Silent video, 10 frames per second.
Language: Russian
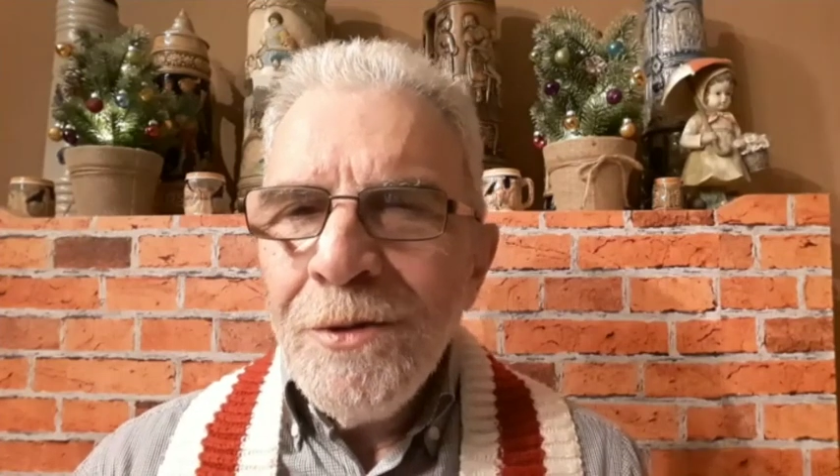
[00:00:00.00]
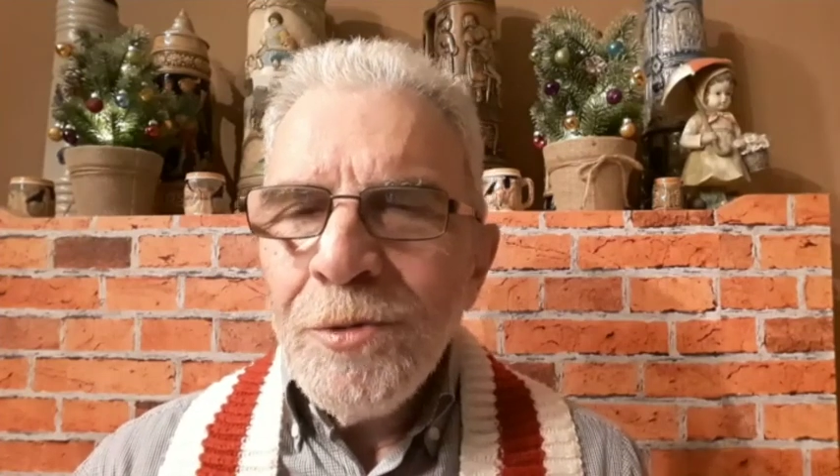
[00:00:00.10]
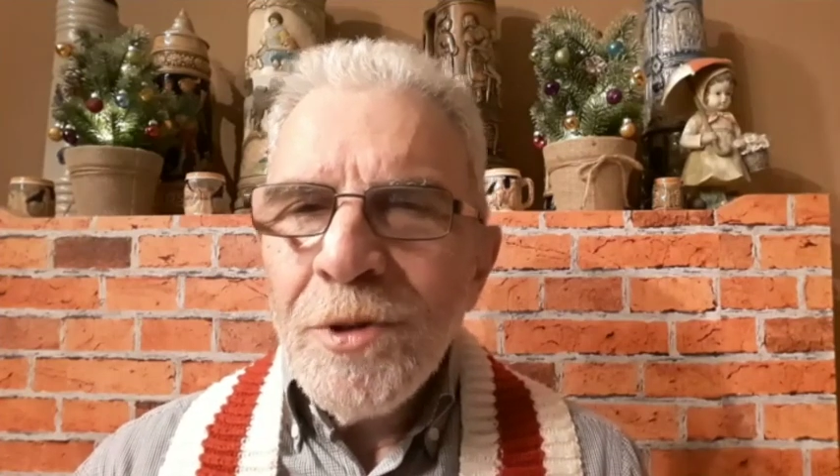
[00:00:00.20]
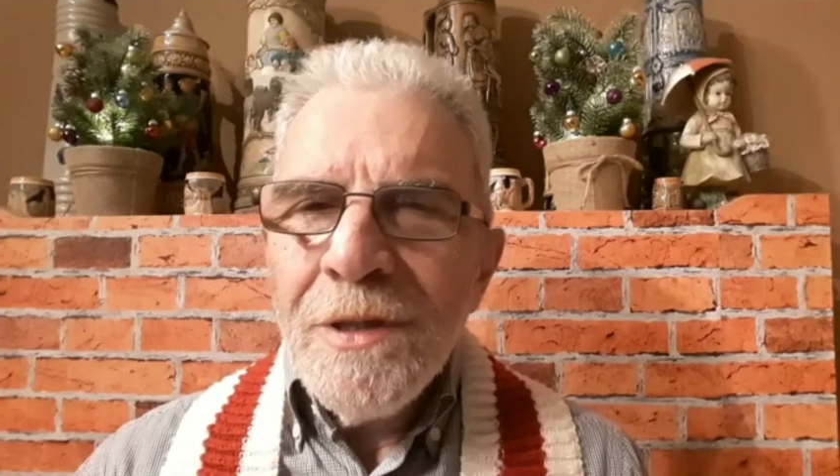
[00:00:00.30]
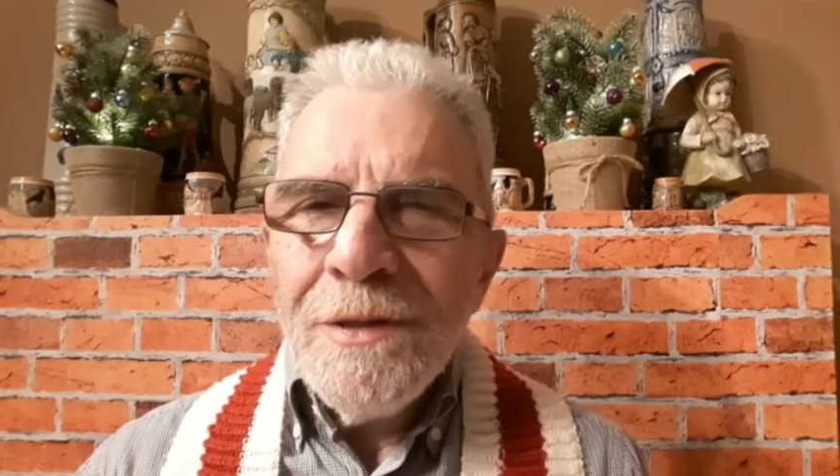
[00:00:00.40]

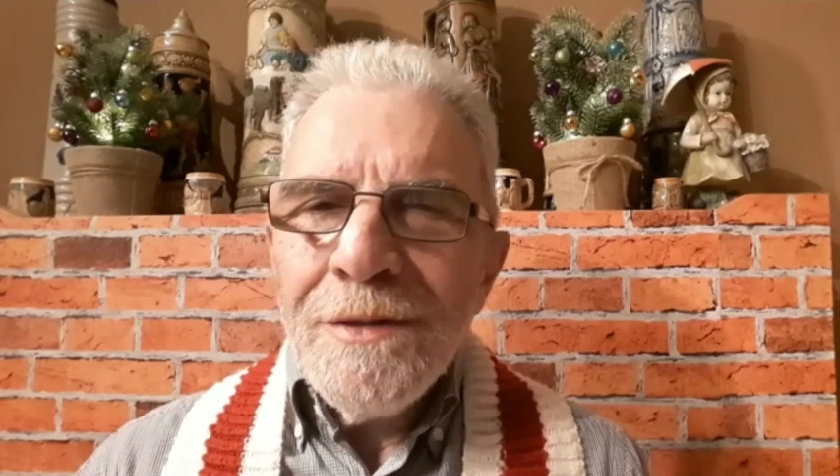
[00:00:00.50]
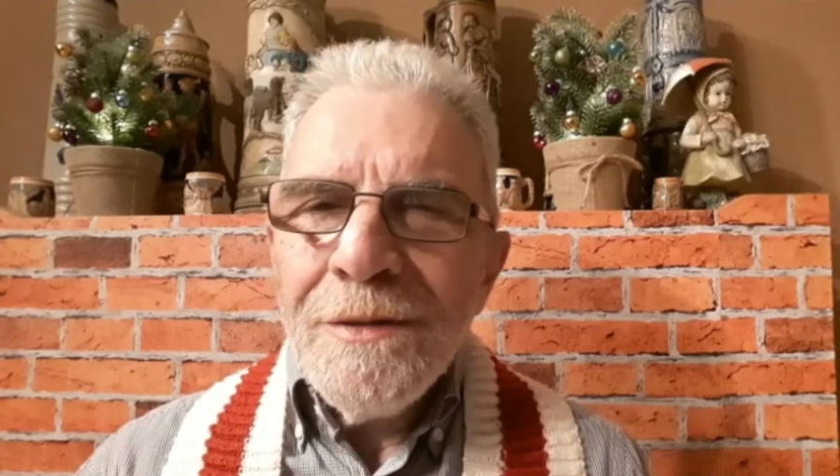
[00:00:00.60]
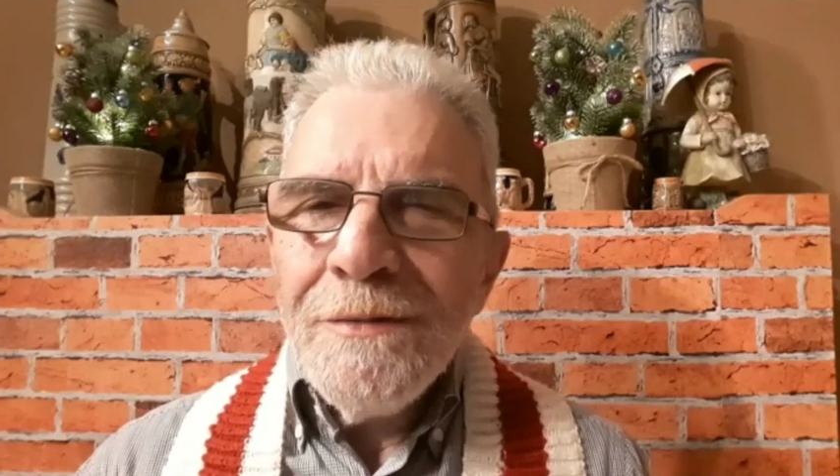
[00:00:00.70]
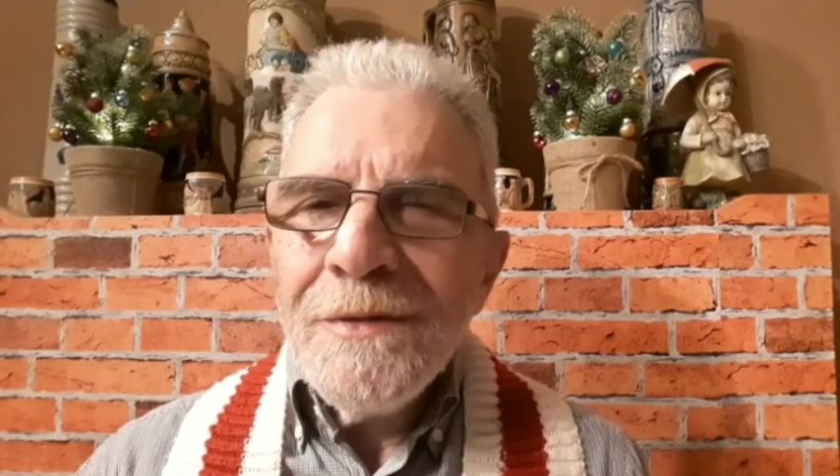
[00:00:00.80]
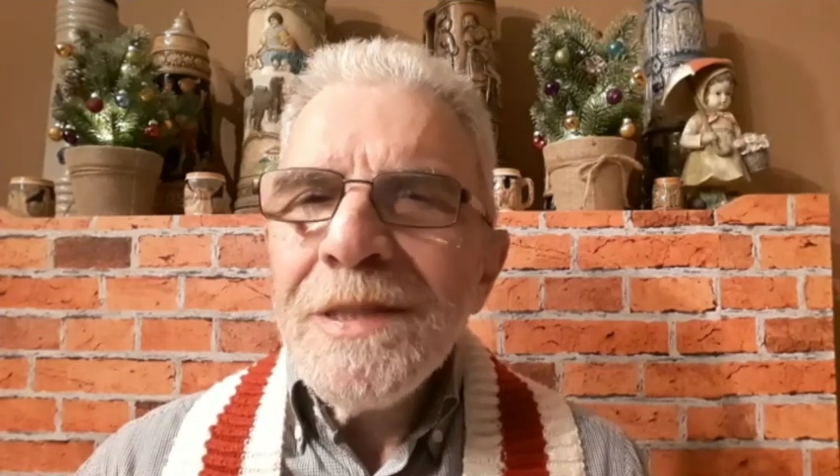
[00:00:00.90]

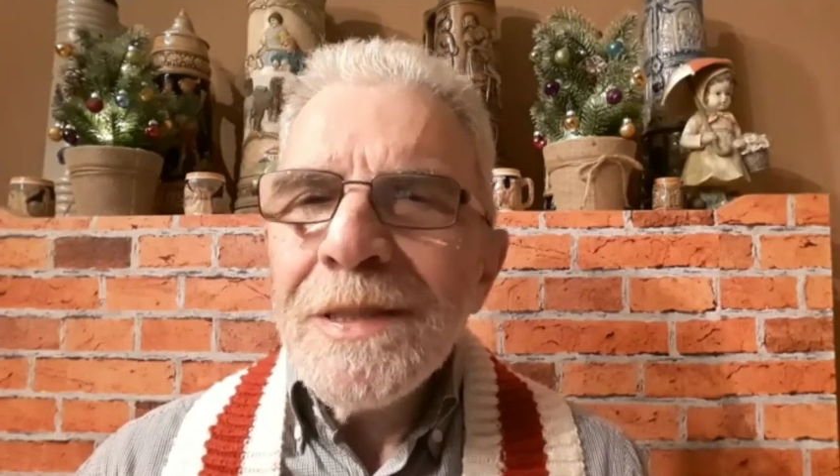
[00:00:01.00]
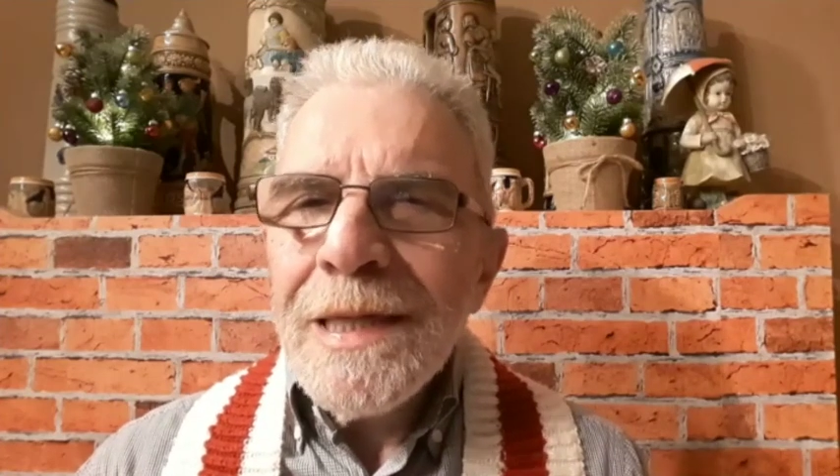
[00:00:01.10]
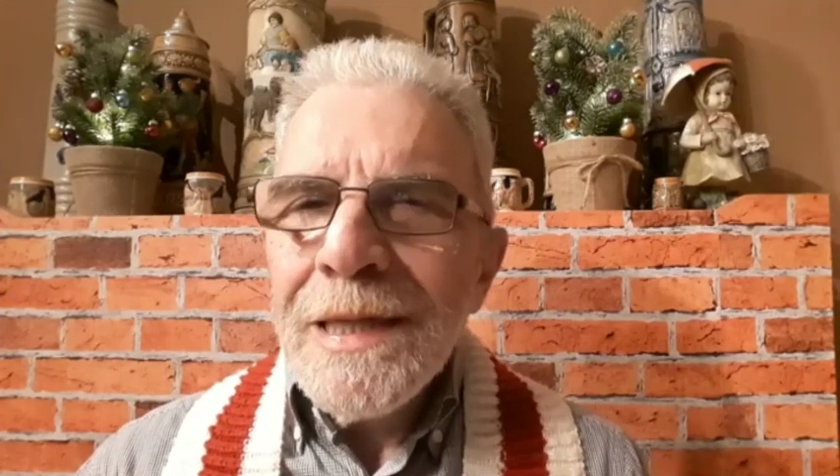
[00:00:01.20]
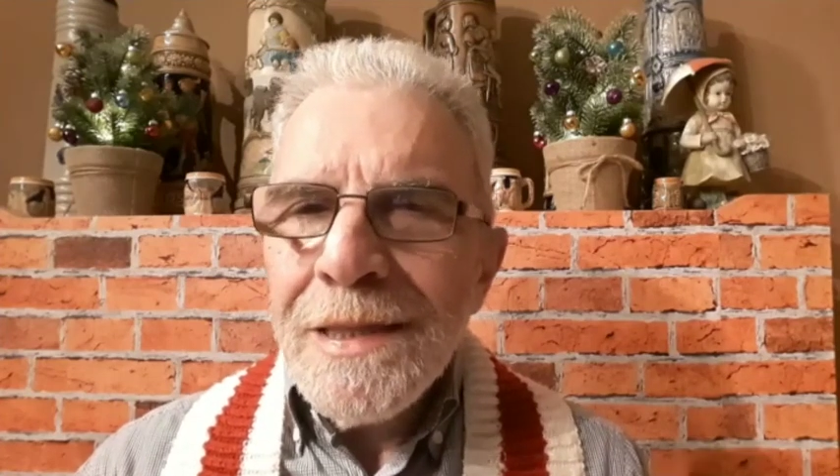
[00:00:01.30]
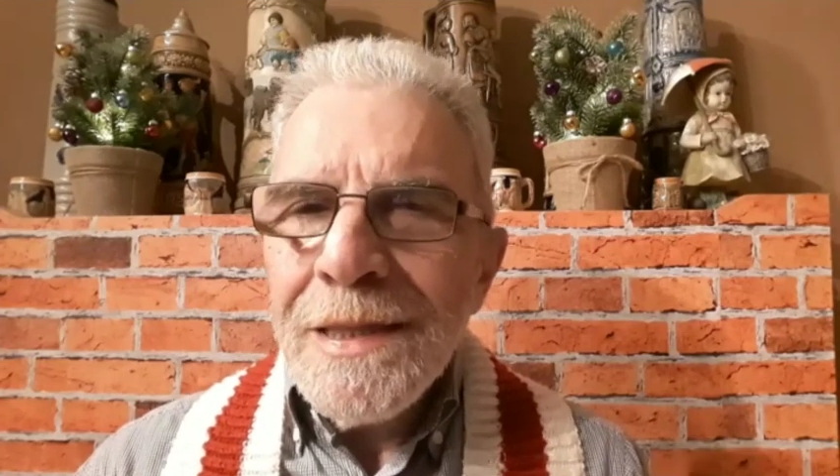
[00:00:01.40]
уже в
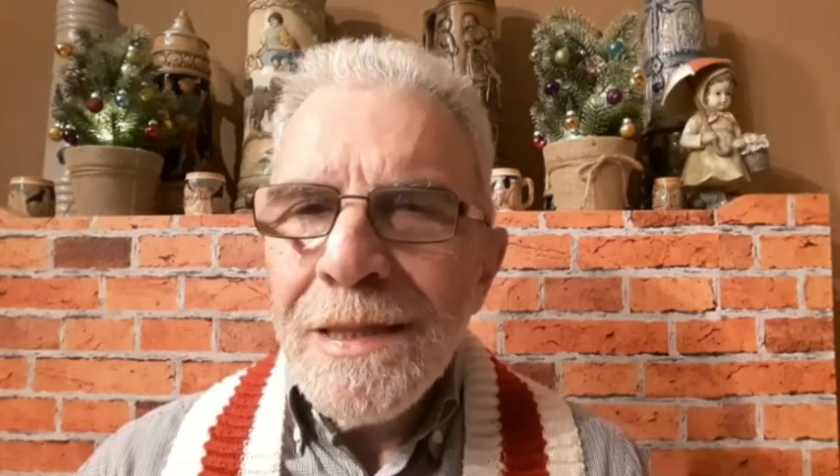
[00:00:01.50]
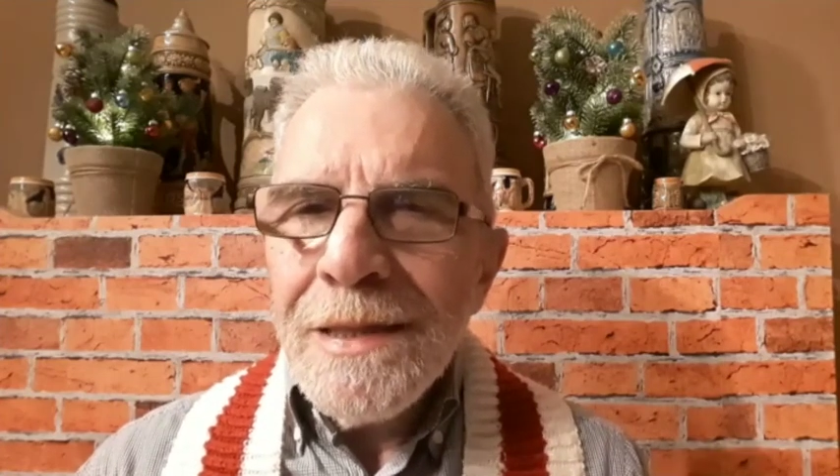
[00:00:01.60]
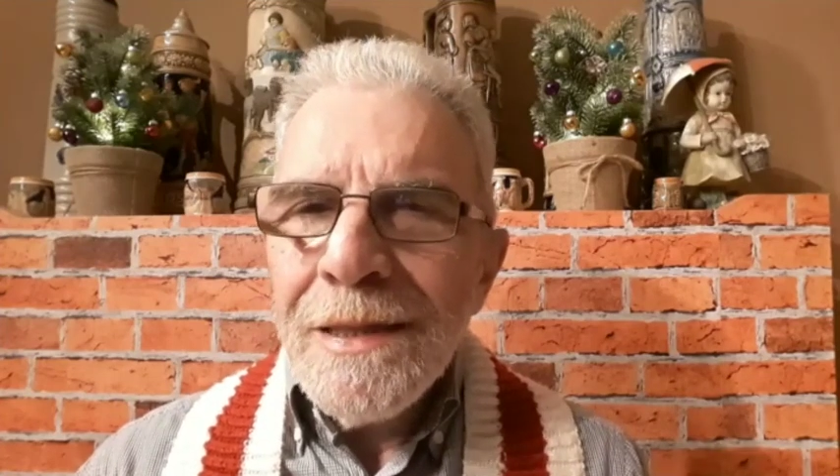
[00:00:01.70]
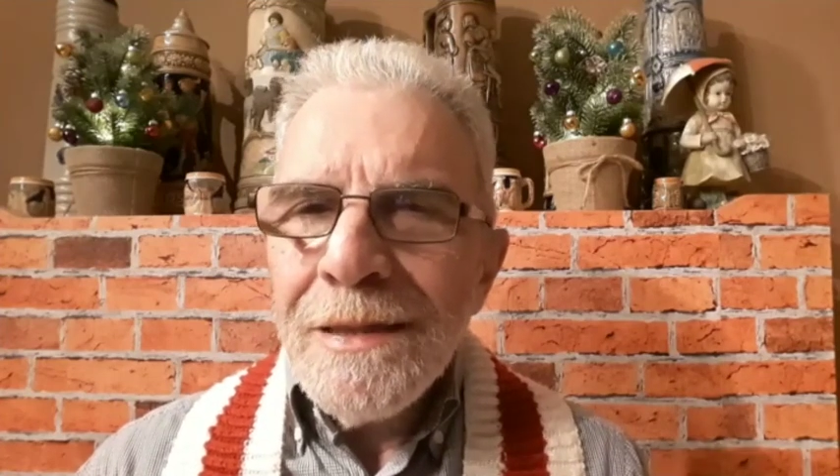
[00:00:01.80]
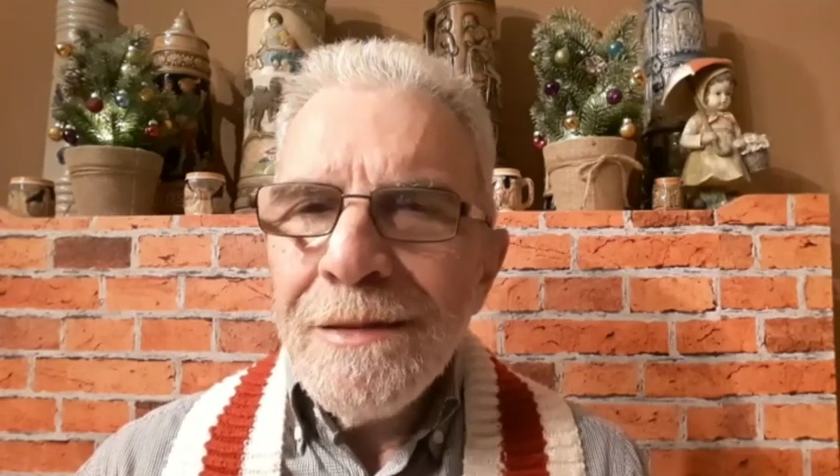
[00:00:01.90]
цирк ходить
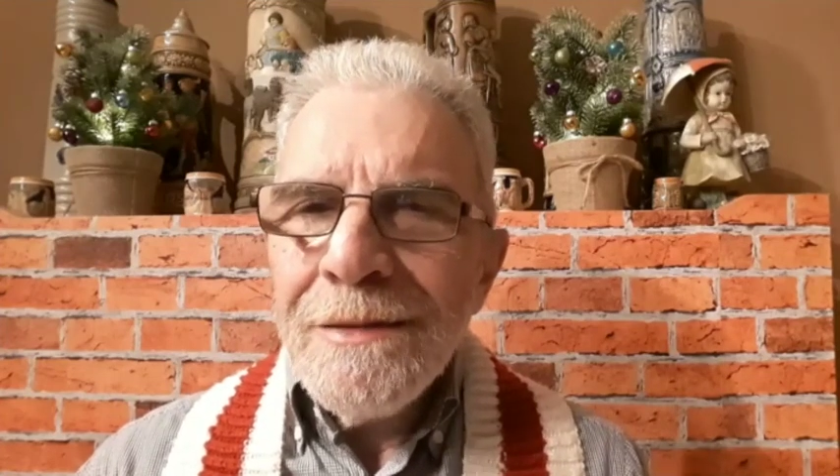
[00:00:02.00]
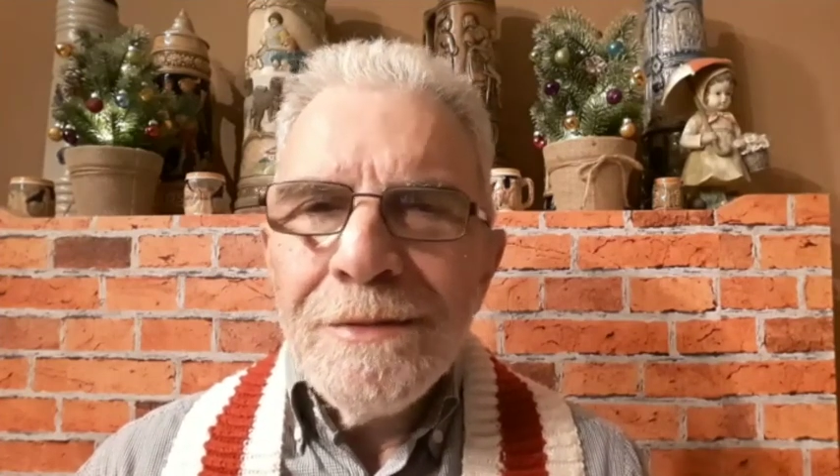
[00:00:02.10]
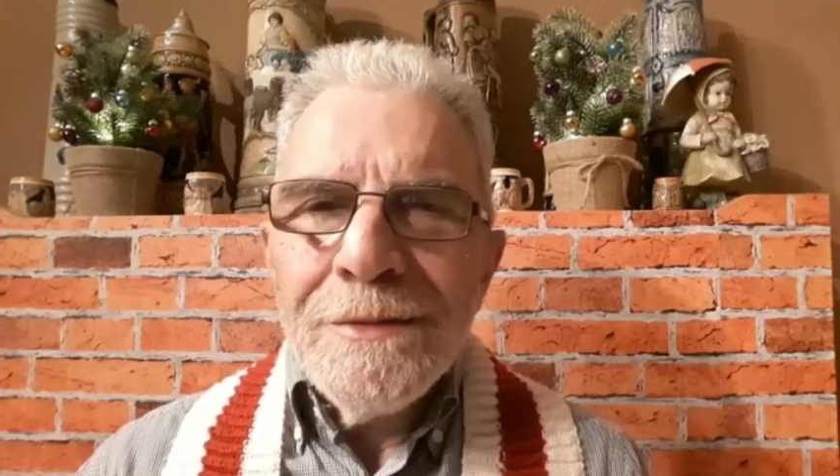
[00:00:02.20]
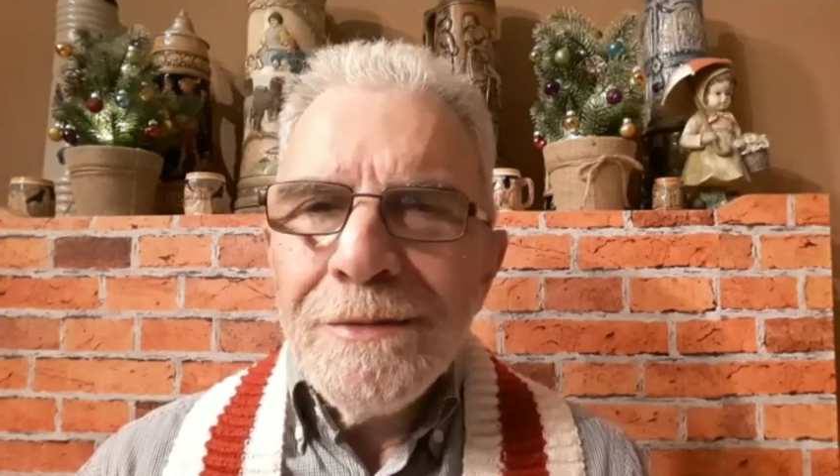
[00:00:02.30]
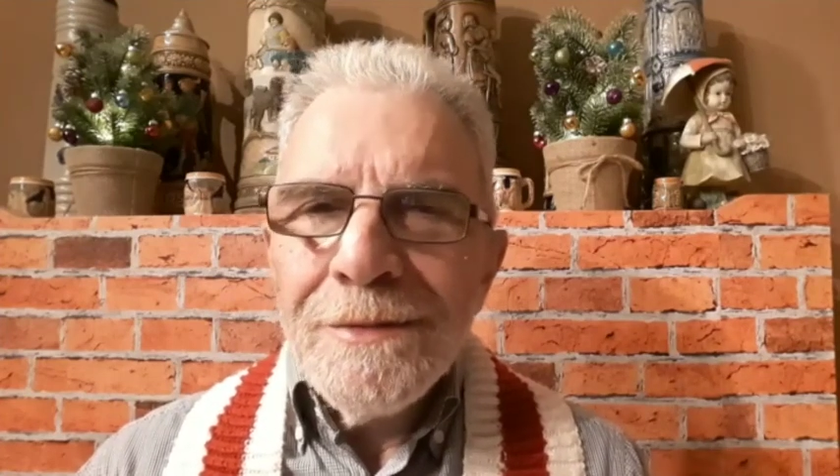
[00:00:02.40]
не надо.